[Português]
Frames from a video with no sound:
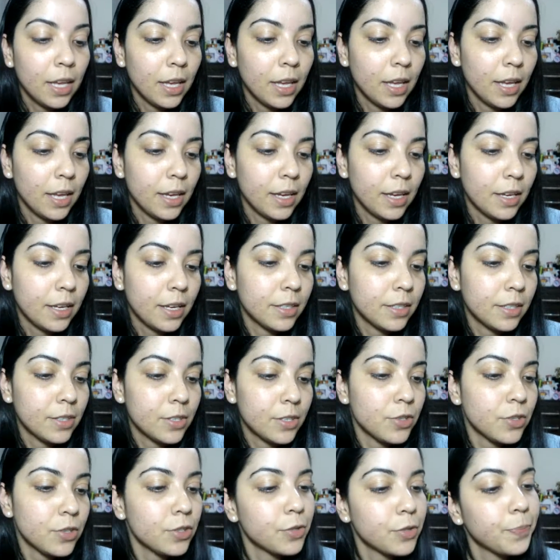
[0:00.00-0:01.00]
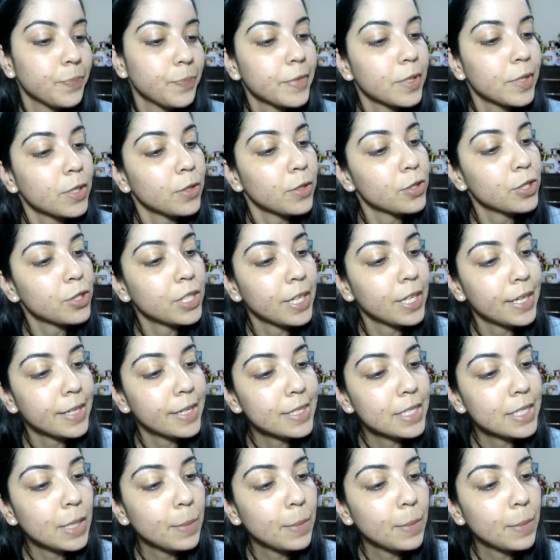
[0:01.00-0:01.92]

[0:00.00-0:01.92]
é, antes que eu esqueça,